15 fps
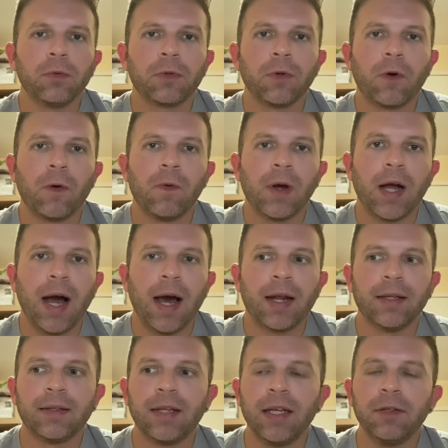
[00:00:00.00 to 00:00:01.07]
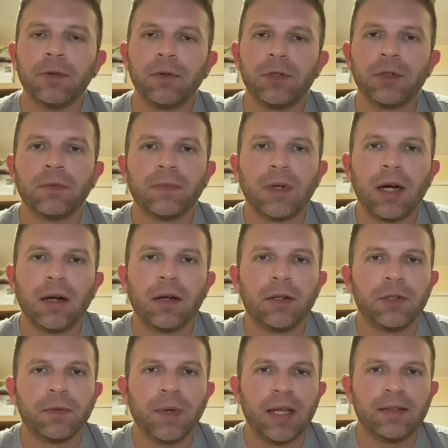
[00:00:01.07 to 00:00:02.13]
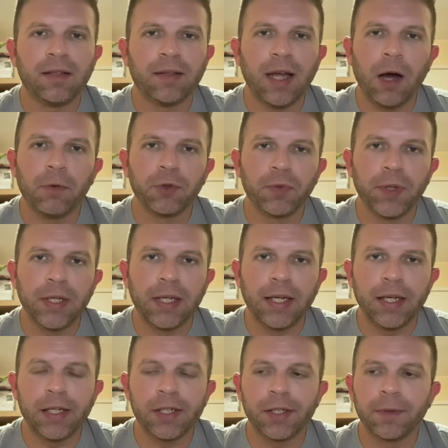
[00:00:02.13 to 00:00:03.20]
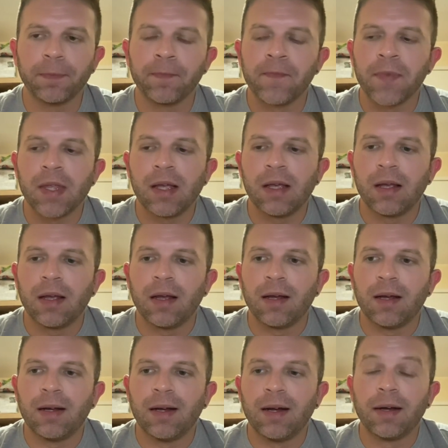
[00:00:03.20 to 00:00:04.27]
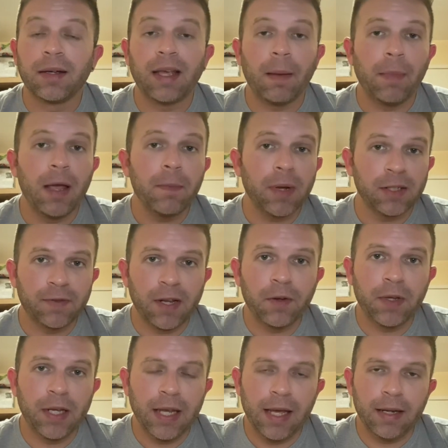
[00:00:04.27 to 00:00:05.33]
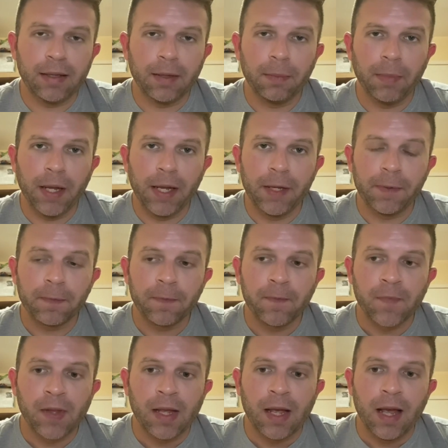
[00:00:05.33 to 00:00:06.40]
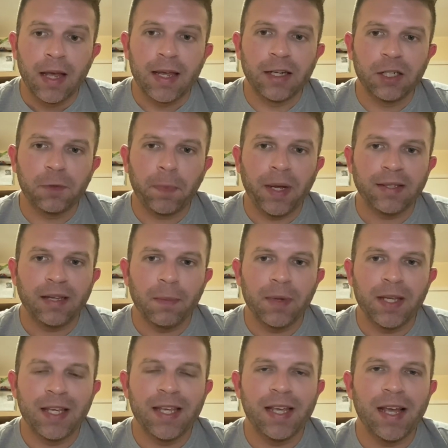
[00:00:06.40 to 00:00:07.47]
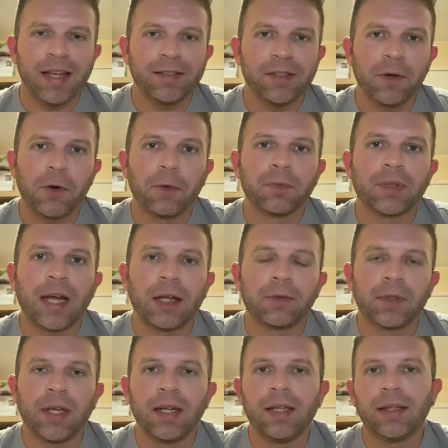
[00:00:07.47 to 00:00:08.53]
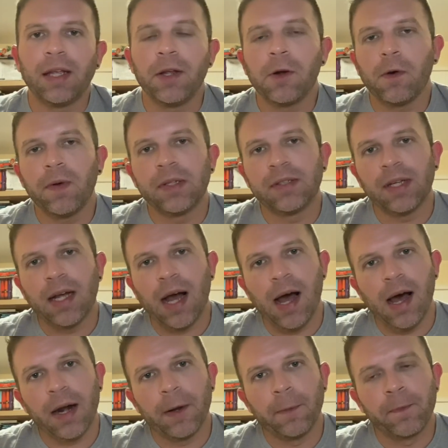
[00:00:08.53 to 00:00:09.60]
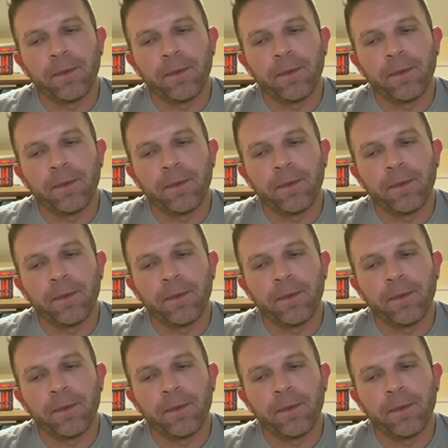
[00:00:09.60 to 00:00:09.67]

com um cara dentro de, uma, de um recital de uma igreja, uh, que é bem mais velho que ele também. E a gente percebe que esse contato que ele tem com esse cara,